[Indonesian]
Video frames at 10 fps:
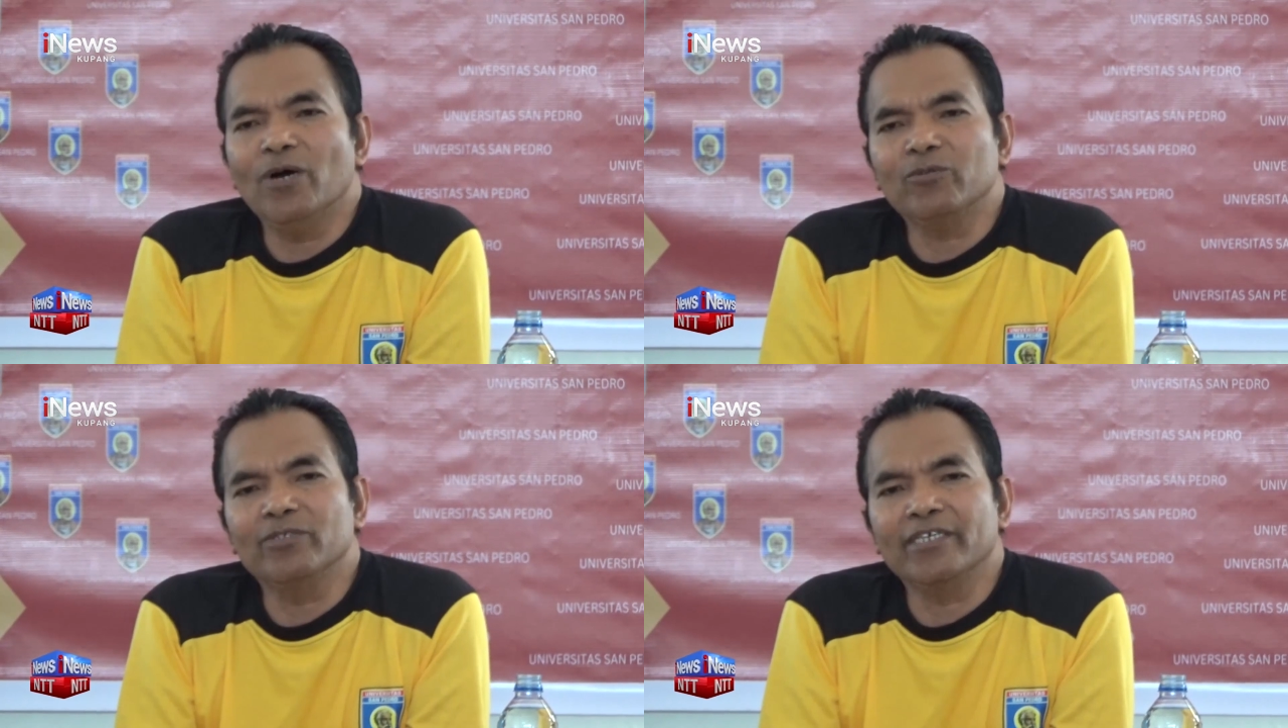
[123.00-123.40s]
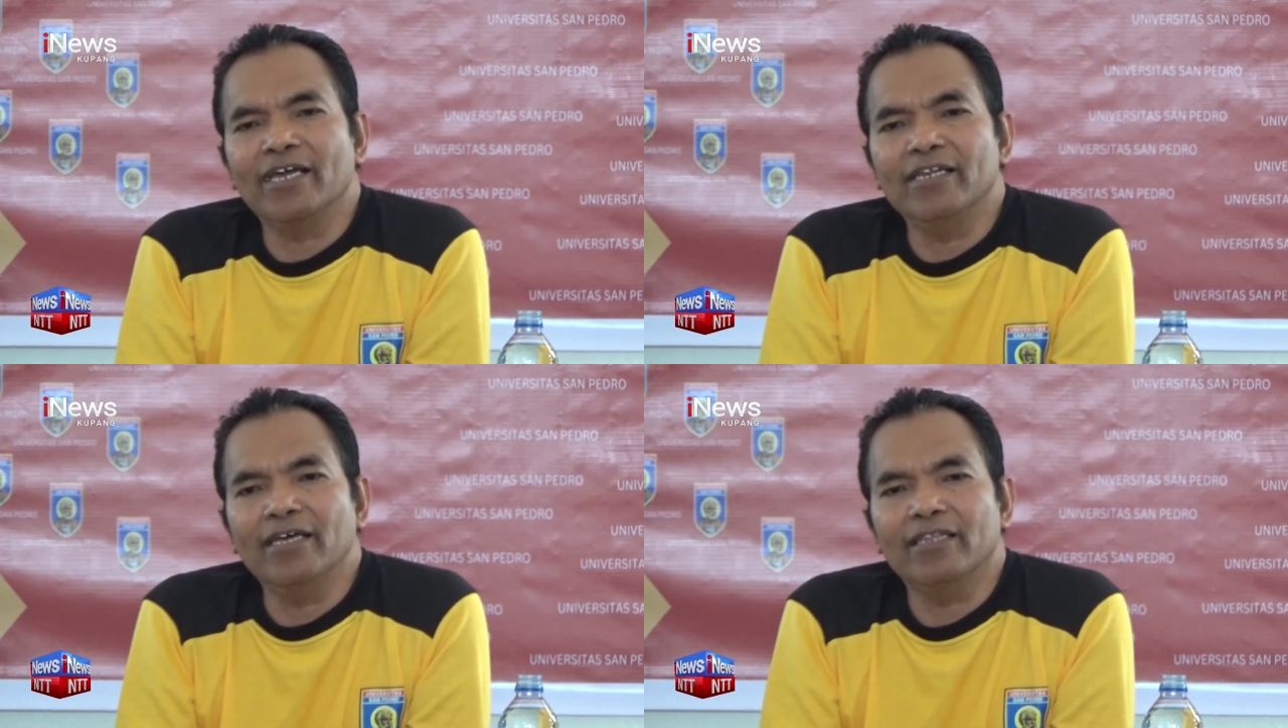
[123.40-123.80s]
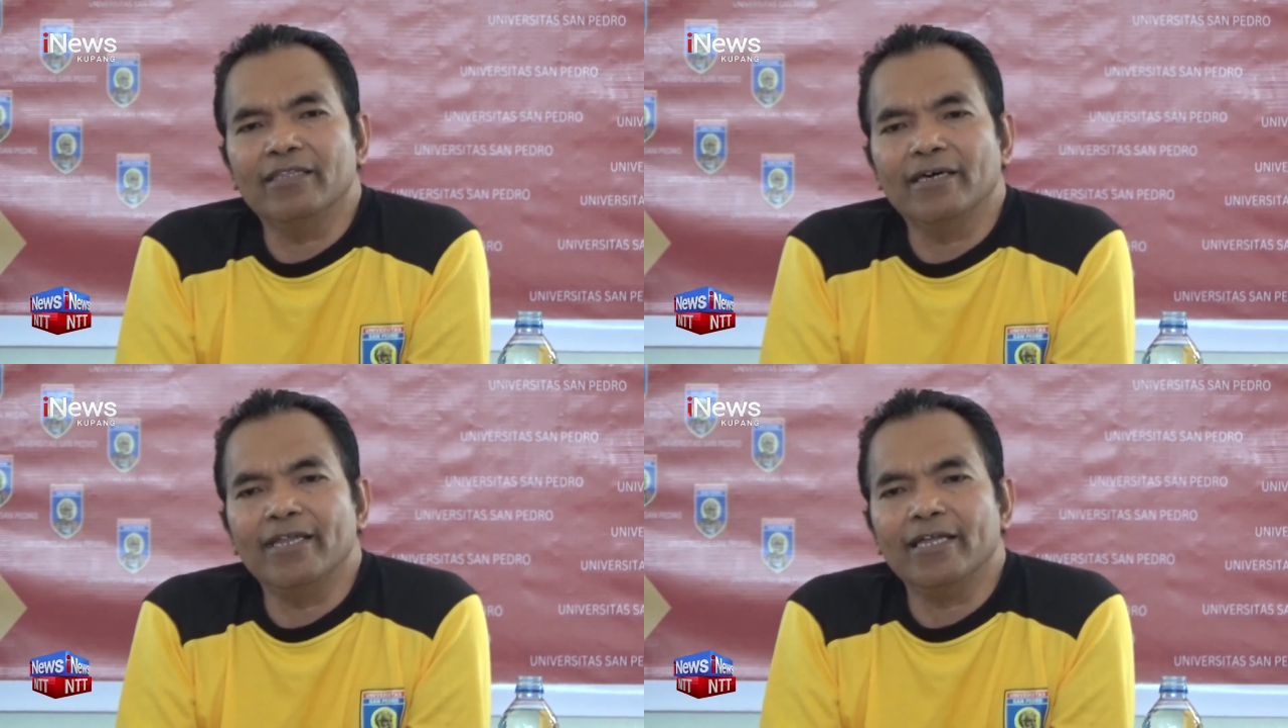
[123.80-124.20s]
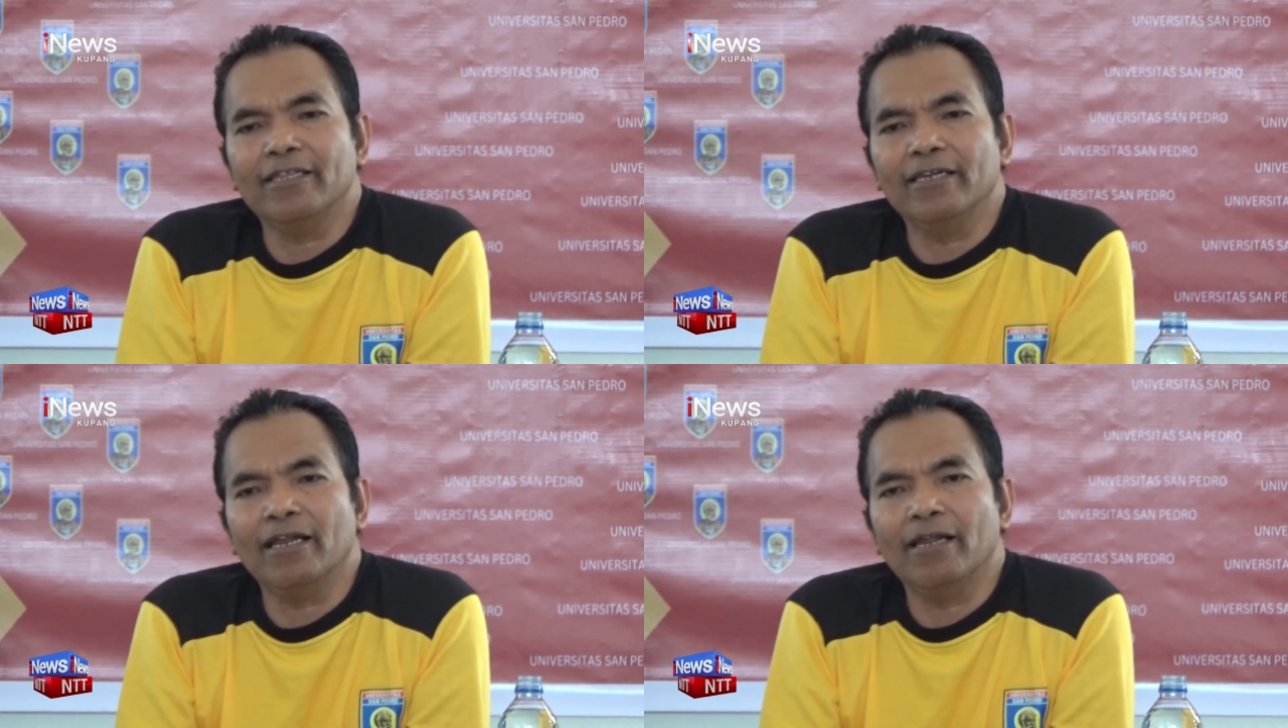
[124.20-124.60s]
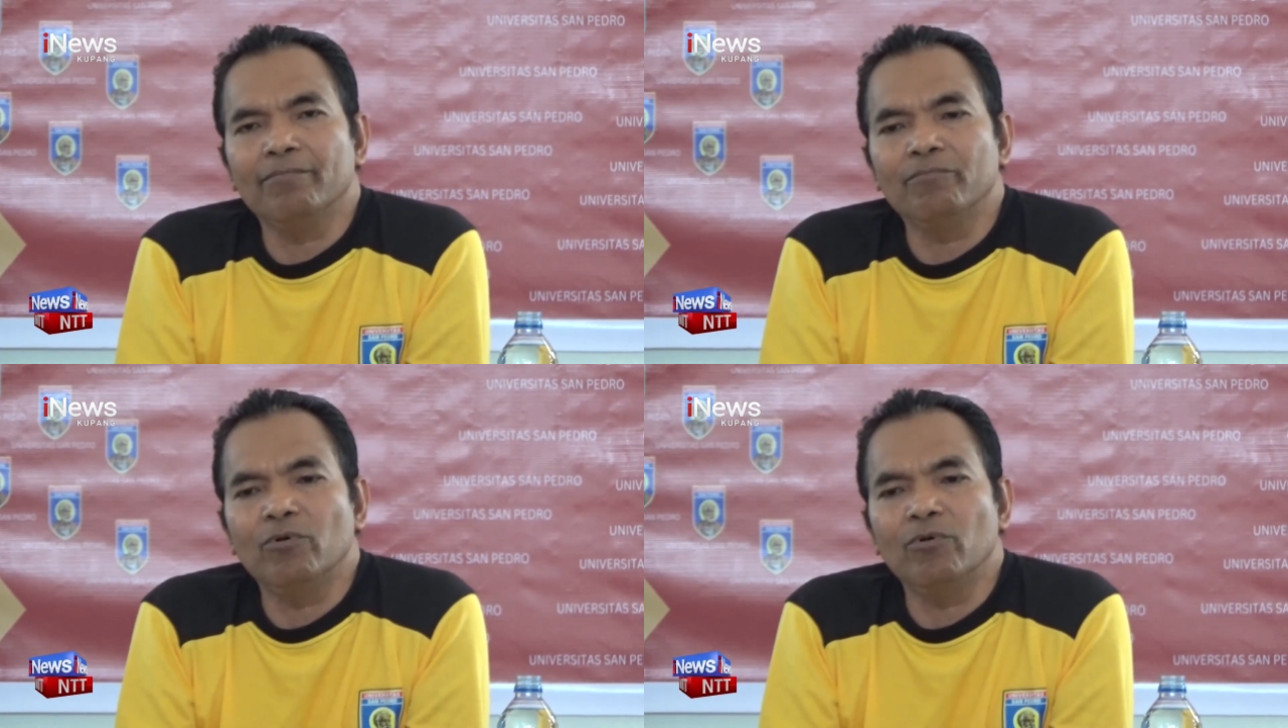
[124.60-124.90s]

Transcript: waktu saya lihat data dalam